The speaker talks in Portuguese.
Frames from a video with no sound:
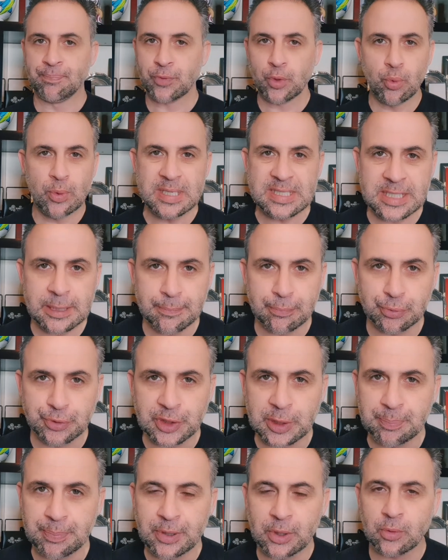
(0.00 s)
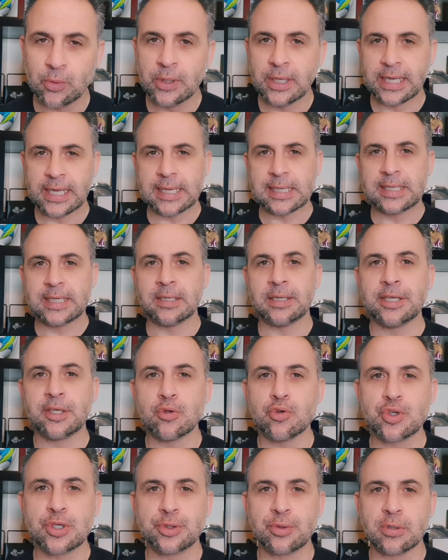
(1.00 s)
Um exemplo típico é aquele em que
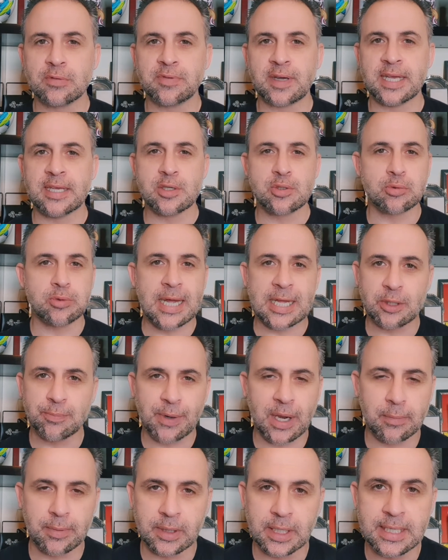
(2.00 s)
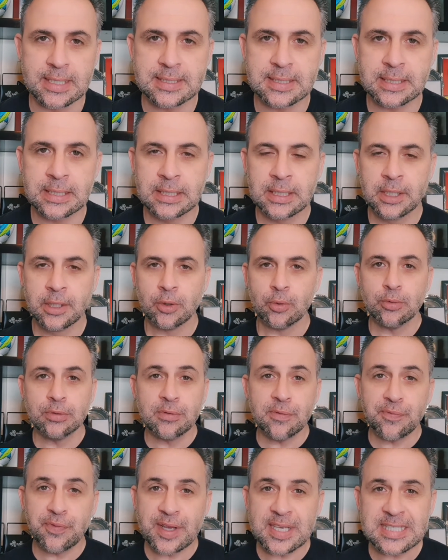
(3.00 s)
o jogador vai isolado para a baliza, o
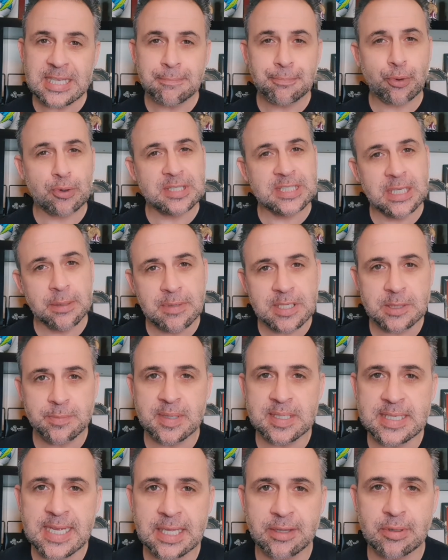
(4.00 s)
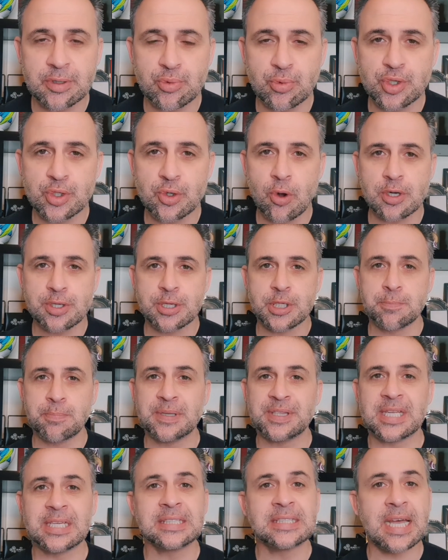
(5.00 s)
defesa aproxima-se demasiado nas suas costas para
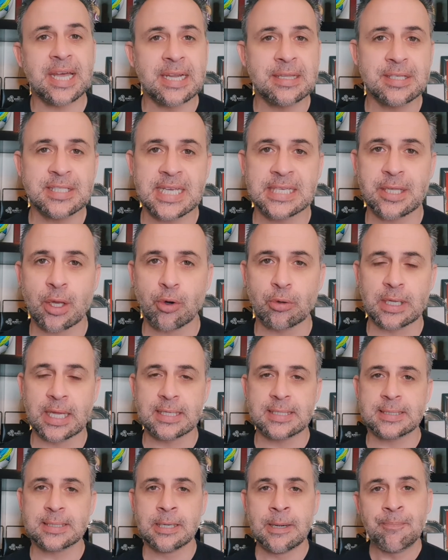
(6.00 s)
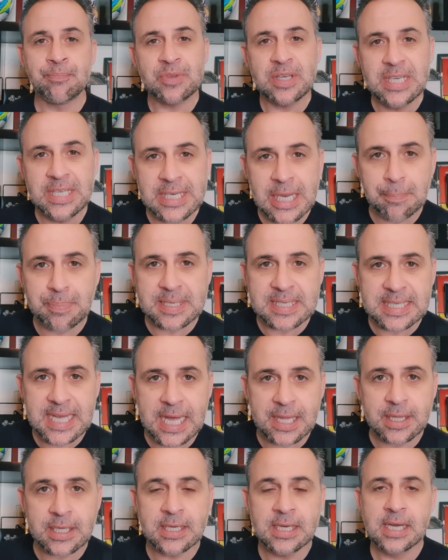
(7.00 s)
tentar interceptar o lance e, na
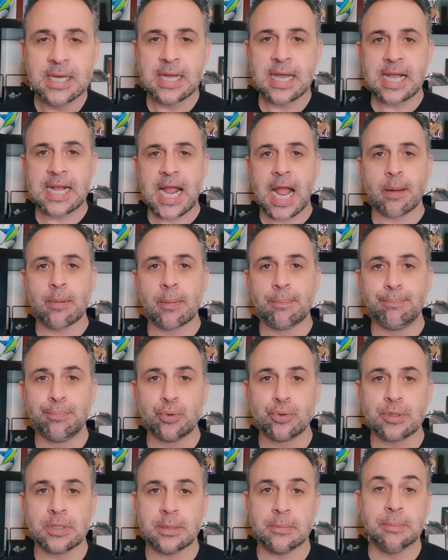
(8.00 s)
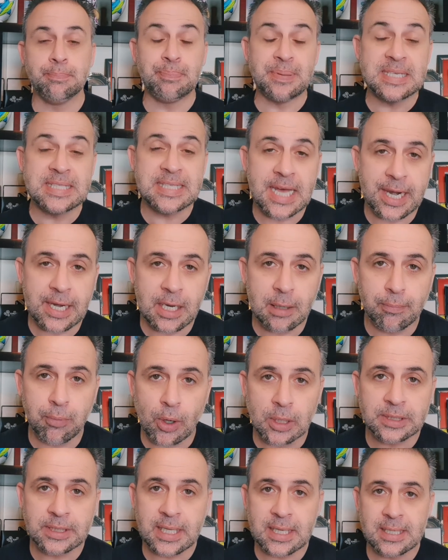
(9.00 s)
passada, acaba por pisar-lhe a
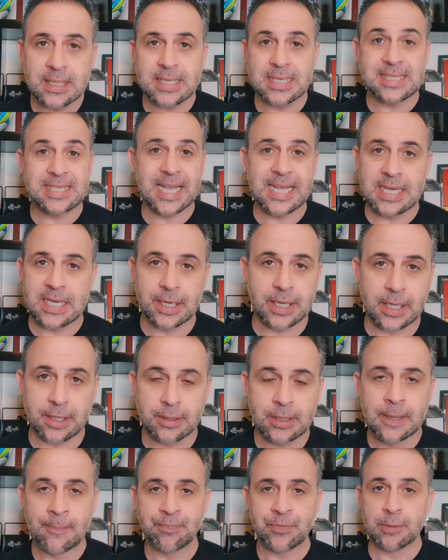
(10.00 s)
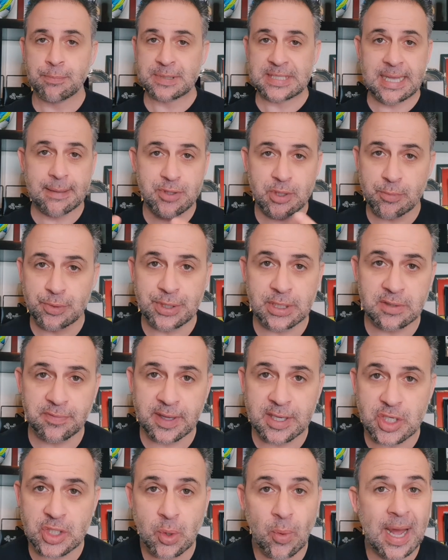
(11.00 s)
bota sem querer. Percebe-se que muitas
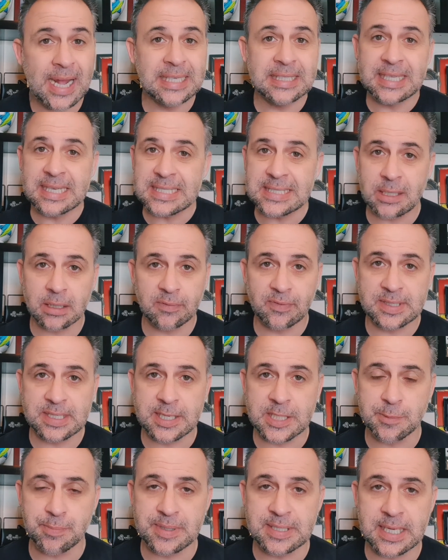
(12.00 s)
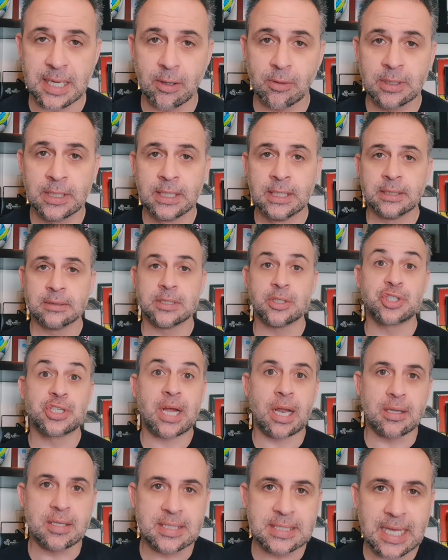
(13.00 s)
vezes não há intenção de fazer esse pisão, de
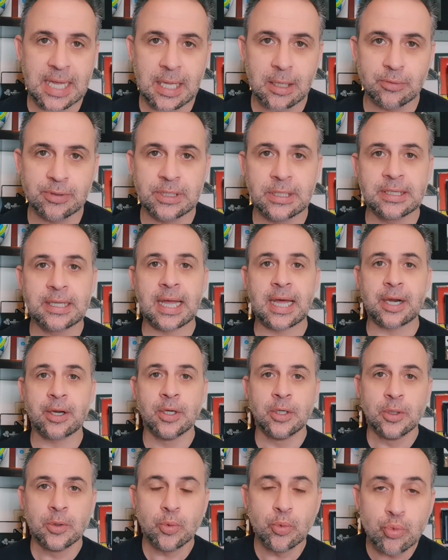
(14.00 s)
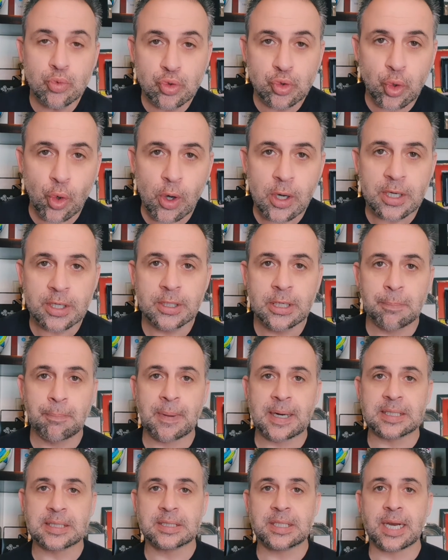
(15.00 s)
descalçá-lo, de lhe dar um toque na
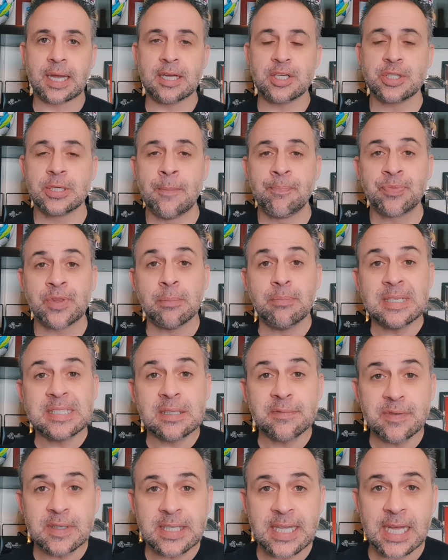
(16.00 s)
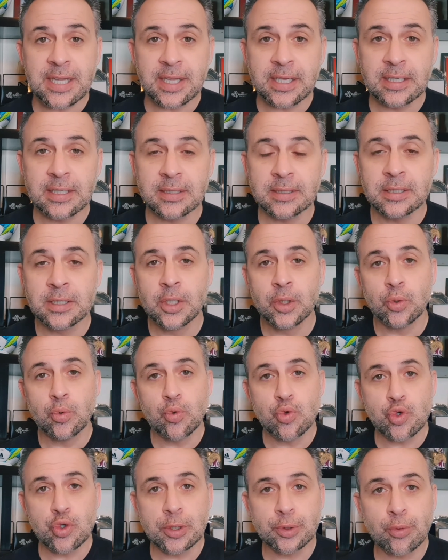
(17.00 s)
parte de trás, mas a verdade é que
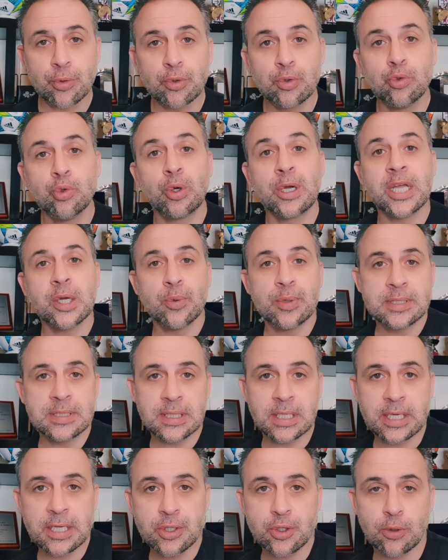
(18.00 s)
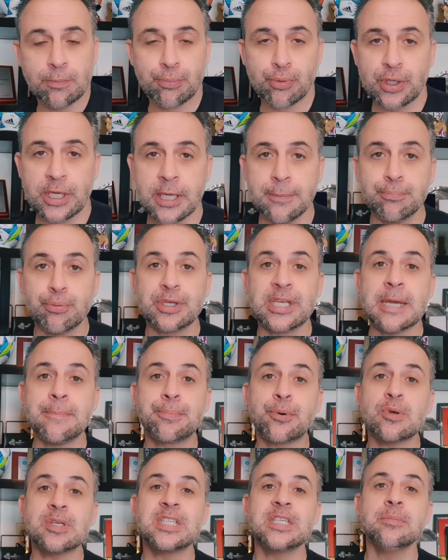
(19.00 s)
o jogador correu esse risco. Porquê? Porque
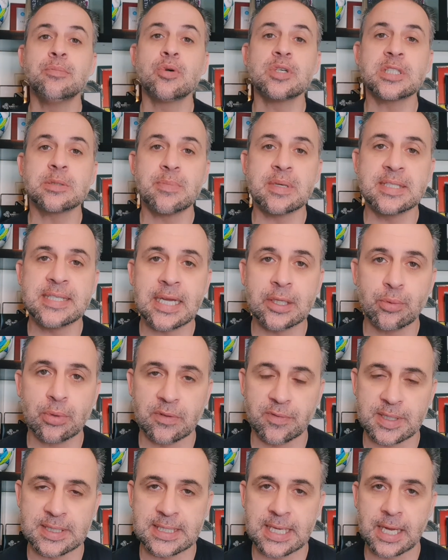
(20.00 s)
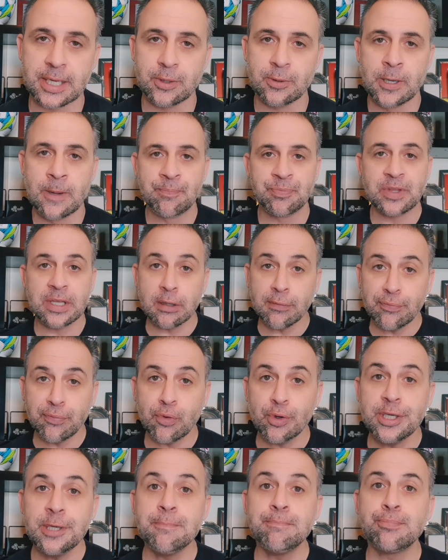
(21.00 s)
aproximou-se demasiado do adversário. Ele
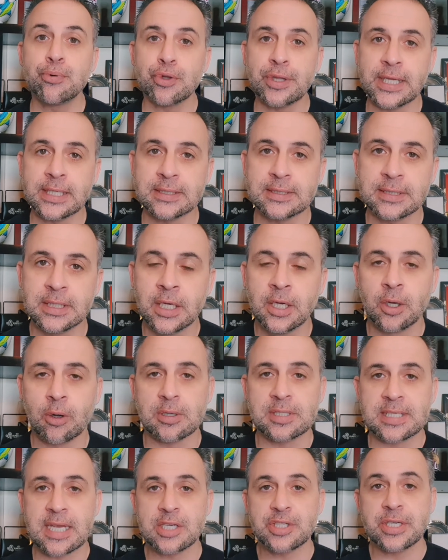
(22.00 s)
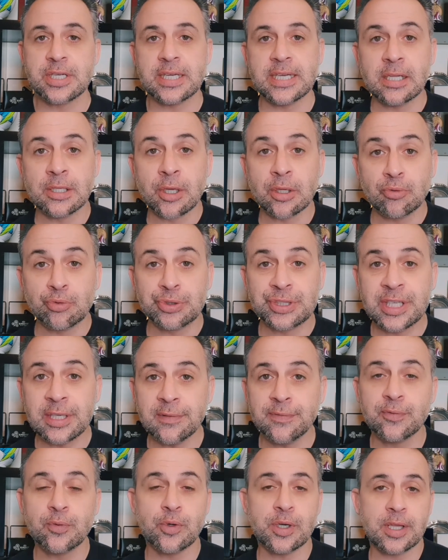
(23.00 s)
foi imprudente, ou seja, ele não
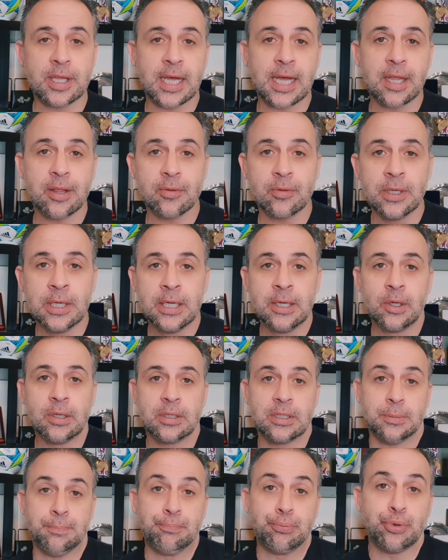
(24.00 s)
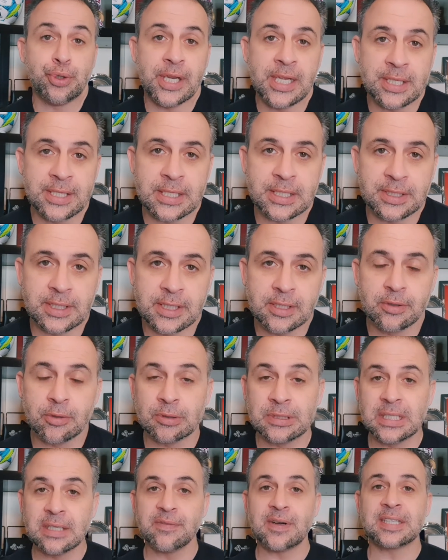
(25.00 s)
teve cuidado que poderia ter tido, não
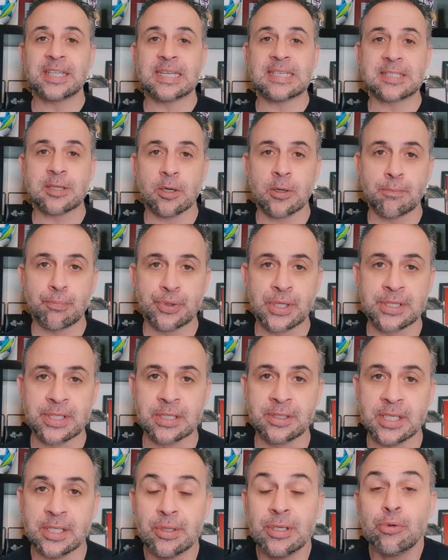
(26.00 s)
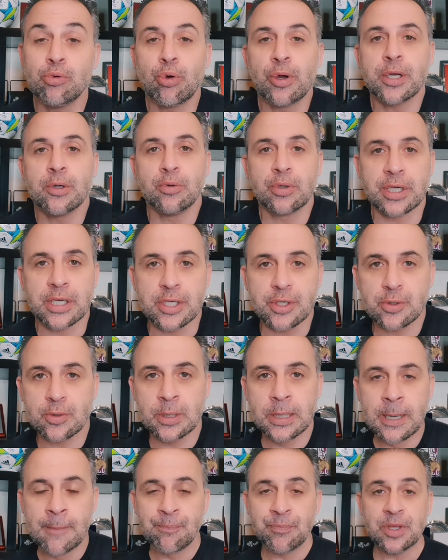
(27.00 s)
teve a atenção que poderia ter tido e correu um risco.
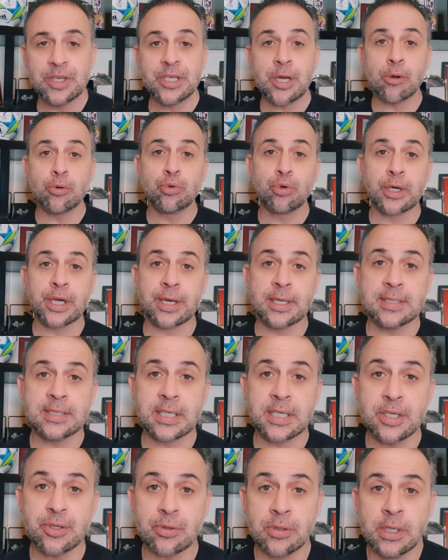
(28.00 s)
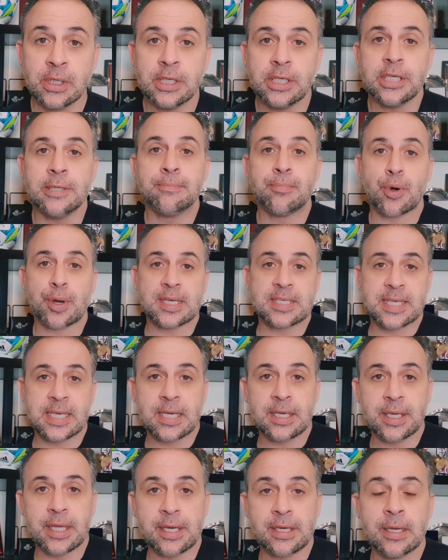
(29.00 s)
E ao correr esse risco, embora sem
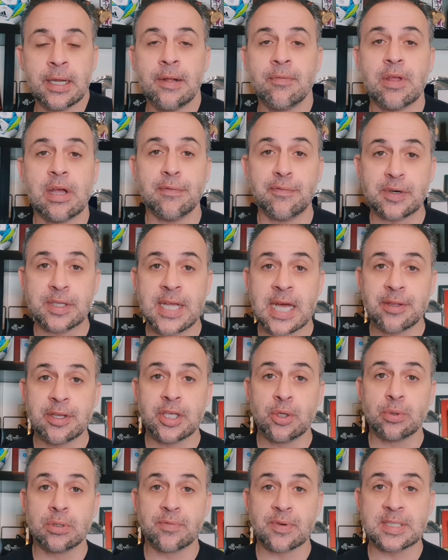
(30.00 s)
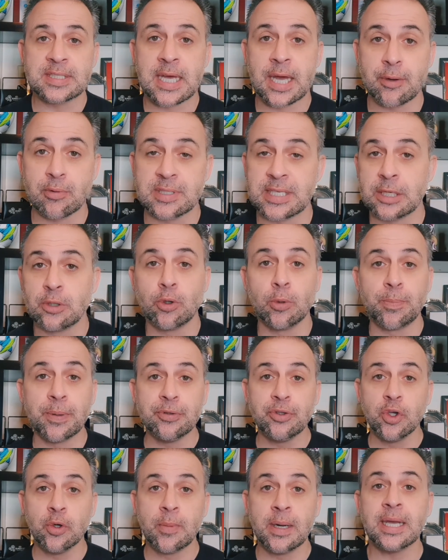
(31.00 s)
querer, a verdade é que o adversário, sem culpa
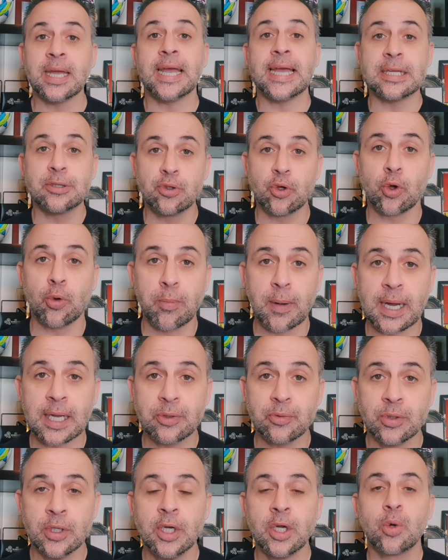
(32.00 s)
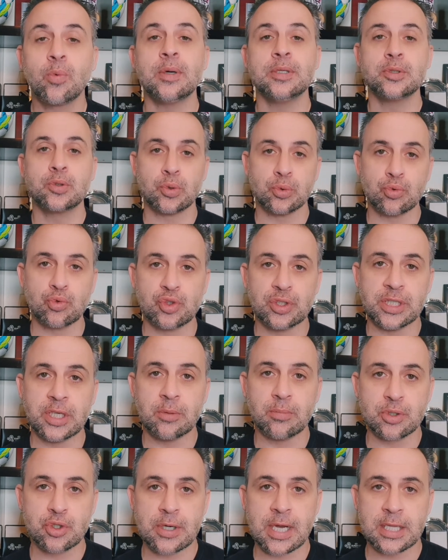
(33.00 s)
nenhuma, é derrubado quando conduzia
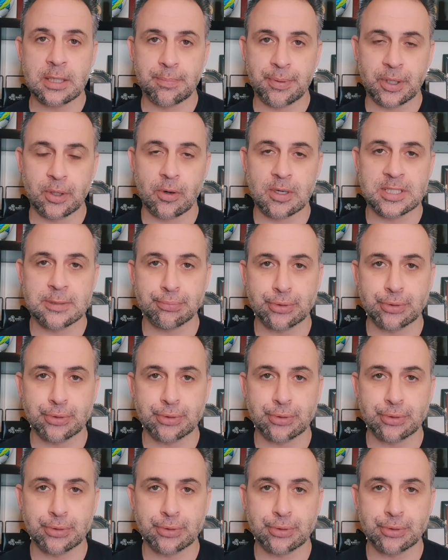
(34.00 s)
uma jogada perigosa.